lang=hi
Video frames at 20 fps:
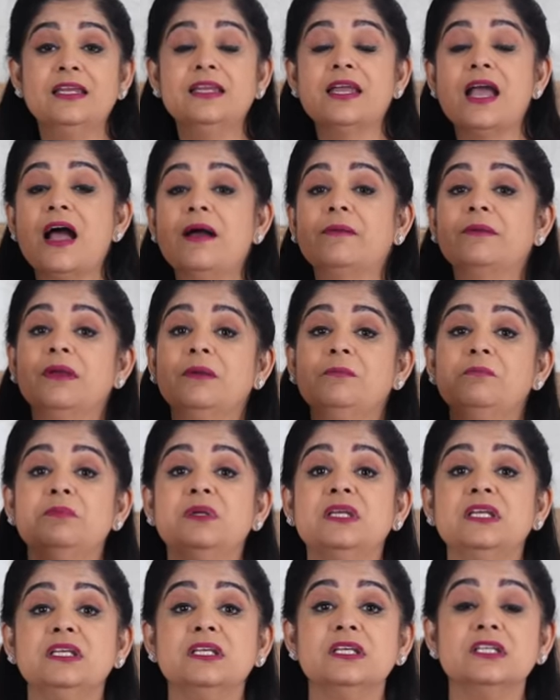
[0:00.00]
ये आपके
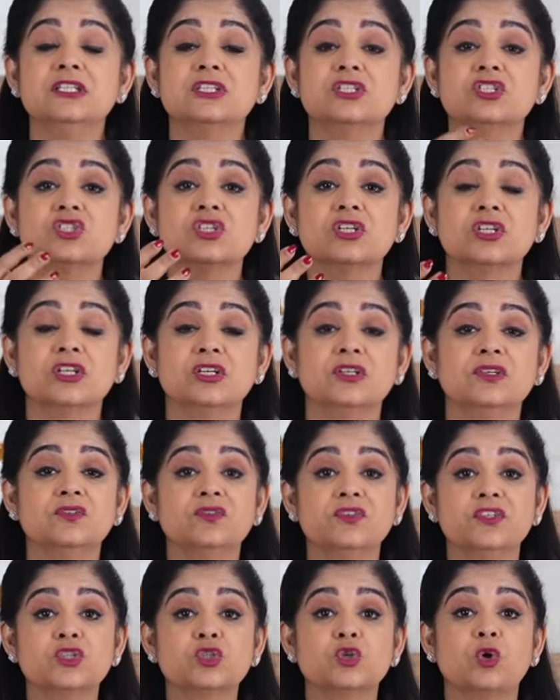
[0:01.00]
मीट चिकन
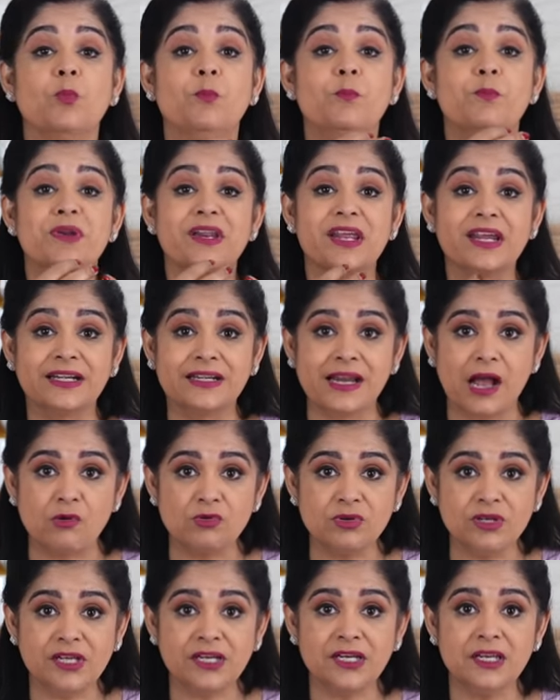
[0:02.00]
फिश को ब्रेक
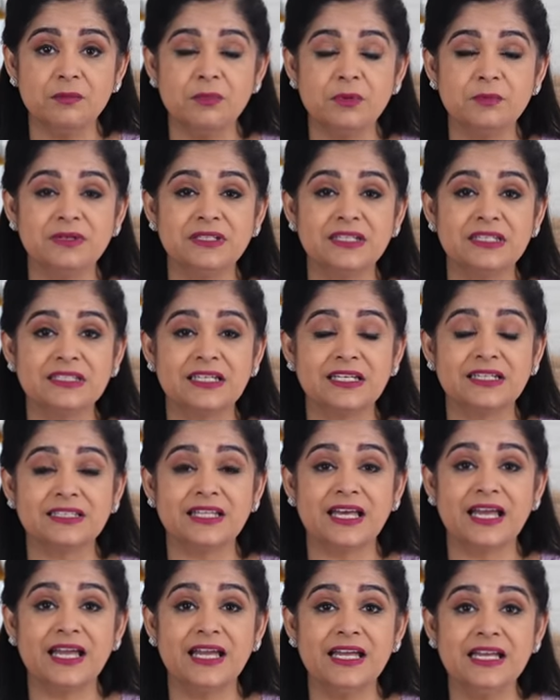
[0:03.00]
डाउन करने में मदद
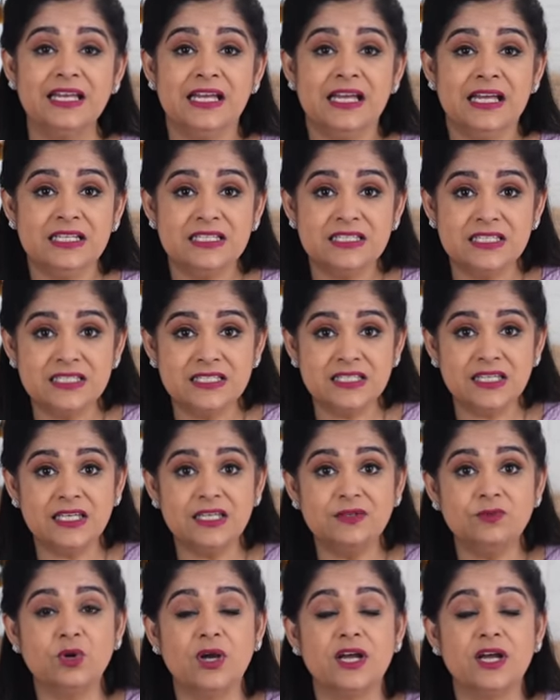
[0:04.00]
करता है जिससे कि वो